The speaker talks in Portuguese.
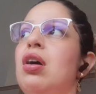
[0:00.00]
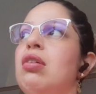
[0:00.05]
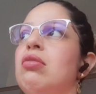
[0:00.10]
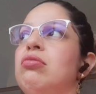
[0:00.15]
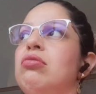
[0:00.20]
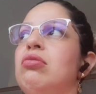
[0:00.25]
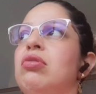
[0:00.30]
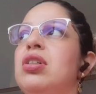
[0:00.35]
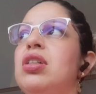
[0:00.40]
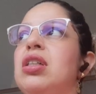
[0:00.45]

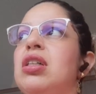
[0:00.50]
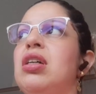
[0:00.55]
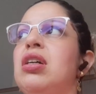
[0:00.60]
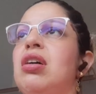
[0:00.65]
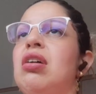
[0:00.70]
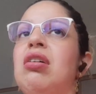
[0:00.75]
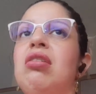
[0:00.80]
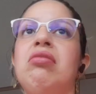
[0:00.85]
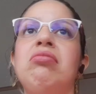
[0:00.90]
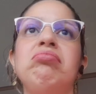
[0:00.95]

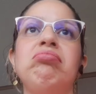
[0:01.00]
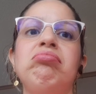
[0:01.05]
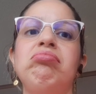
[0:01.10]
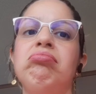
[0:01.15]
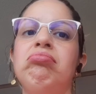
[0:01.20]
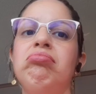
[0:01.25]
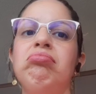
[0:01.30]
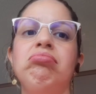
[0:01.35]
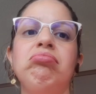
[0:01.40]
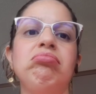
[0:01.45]
nunca
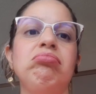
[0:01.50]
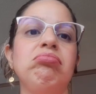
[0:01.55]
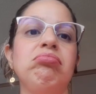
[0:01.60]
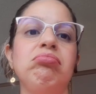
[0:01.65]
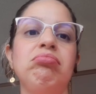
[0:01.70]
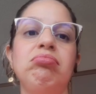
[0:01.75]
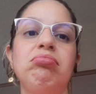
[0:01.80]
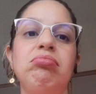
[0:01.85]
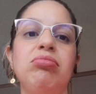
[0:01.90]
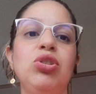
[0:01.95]

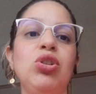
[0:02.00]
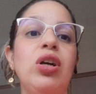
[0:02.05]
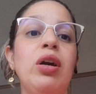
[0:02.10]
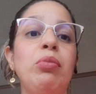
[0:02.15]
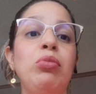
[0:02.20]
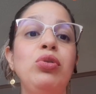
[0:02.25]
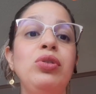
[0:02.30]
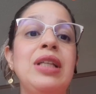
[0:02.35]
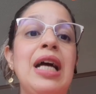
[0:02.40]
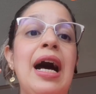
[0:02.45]
nunca
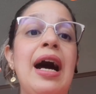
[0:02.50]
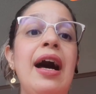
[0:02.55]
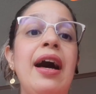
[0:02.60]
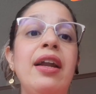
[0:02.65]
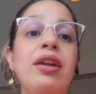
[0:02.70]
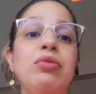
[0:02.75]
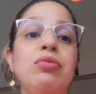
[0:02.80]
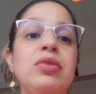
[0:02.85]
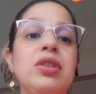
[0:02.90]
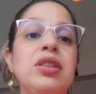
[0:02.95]

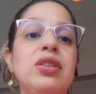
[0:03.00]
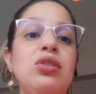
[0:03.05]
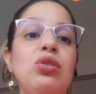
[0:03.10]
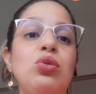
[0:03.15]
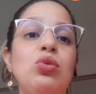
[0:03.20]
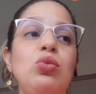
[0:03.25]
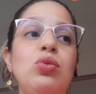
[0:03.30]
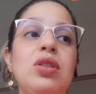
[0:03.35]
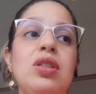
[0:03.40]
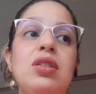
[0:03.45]
mudaram as
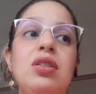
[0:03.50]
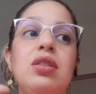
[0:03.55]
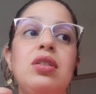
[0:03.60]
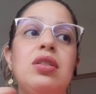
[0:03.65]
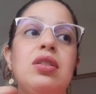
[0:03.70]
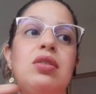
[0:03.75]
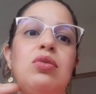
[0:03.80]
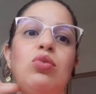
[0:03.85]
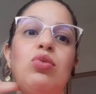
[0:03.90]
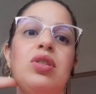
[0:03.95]

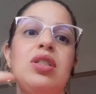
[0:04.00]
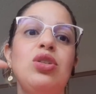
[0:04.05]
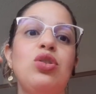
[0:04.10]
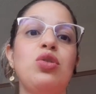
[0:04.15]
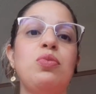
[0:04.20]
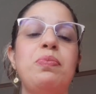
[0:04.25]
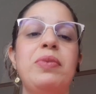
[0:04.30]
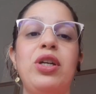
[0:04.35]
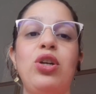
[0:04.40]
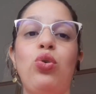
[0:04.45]
suas os
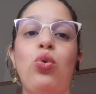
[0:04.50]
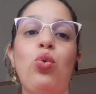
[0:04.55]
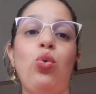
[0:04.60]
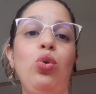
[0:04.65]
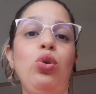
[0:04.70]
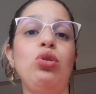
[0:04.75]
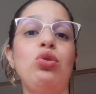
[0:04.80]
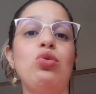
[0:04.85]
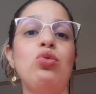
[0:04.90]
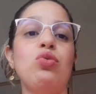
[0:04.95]
seus
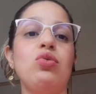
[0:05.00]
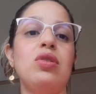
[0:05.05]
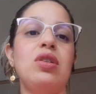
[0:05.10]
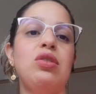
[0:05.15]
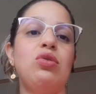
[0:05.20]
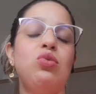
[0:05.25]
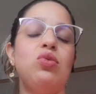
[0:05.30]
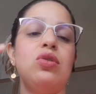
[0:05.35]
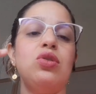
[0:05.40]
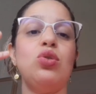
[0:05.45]
percursos,
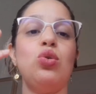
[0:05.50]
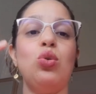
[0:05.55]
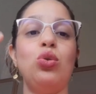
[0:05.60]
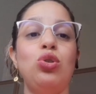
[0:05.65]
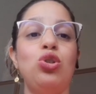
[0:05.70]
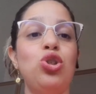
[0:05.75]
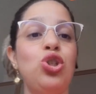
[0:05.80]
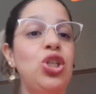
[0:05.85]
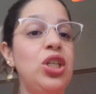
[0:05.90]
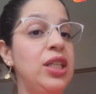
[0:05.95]
as suas
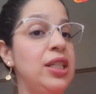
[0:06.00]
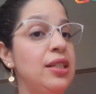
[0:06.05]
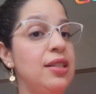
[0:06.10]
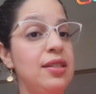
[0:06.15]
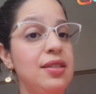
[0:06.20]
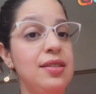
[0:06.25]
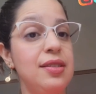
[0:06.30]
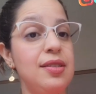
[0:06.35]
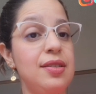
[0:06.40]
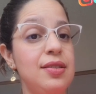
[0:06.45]

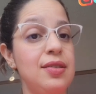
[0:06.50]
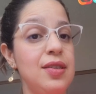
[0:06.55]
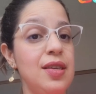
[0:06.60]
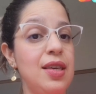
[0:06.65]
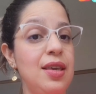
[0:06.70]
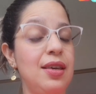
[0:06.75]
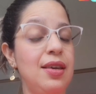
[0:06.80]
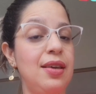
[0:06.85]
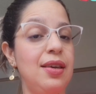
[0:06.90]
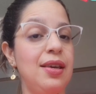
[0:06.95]
rotinas.
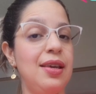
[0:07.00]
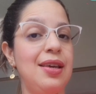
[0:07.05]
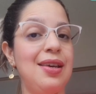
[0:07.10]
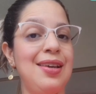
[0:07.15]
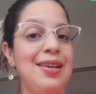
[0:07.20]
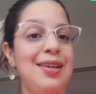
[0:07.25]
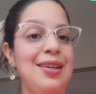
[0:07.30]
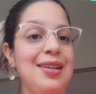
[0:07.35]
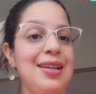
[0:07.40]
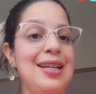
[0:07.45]

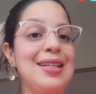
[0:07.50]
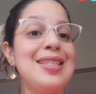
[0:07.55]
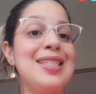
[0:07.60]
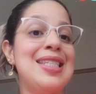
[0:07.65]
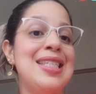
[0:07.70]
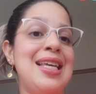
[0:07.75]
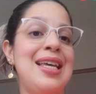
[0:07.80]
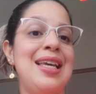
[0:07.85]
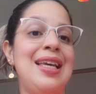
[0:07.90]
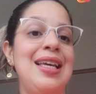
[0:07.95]
Quer
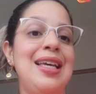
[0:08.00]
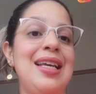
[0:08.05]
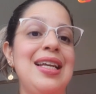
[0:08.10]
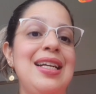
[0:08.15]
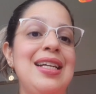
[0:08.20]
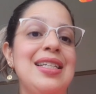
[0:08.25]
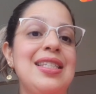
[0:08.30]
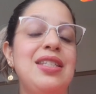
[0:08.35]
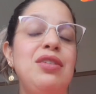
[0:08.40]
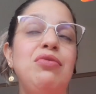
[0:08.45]
dizer,
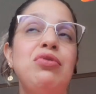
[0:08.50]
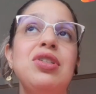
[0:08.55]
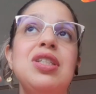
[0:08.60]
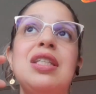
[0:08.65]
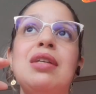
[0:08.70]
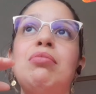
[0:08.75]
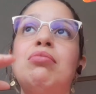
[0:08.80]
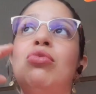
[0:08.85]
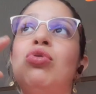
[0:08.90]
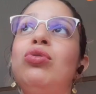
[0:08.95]
se
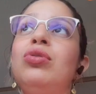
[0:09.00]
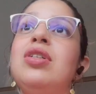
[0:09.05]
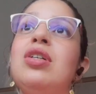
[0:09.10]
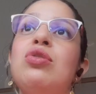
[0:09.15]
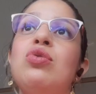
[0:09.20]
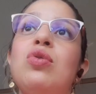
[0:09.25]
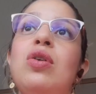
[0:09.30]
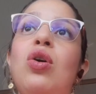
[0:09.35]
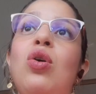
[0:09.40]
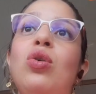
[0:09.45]
você muda
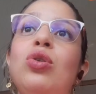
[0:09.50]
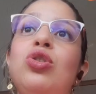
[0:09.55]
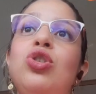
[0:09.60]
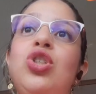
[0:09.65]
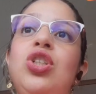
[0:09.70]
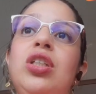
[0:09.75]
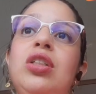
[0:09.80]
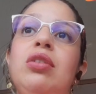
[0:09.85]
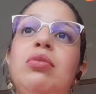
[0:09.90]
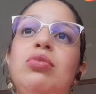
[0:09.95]
sua
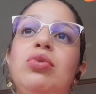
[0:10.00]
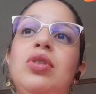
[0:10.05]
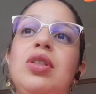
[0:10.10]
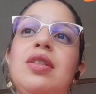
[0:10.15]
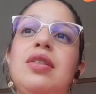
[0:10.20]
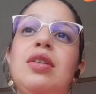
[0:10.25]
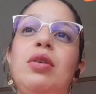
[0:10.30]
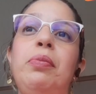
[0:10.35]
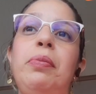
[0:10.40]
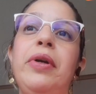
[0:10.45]
rotina, muda
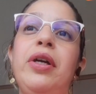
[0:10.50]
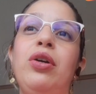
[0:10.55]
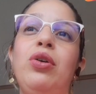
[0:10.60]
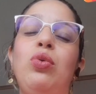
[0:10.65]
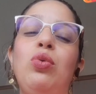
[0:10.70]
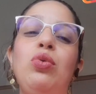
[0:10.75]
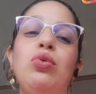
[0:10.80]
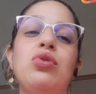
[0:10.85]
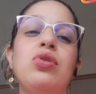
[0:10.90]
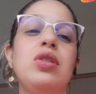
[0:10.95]
seu
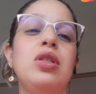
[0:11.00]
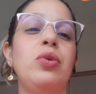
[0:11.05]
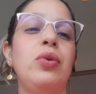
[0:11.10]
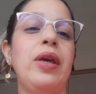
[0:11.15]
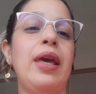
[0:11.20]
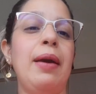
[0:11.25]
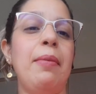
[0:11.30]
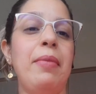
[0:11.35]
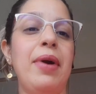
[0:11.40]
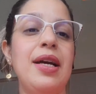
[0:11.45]
percurso, não
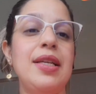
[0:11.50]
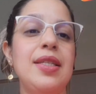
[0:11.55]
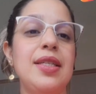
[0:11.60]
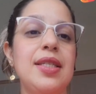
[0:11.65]
quer mais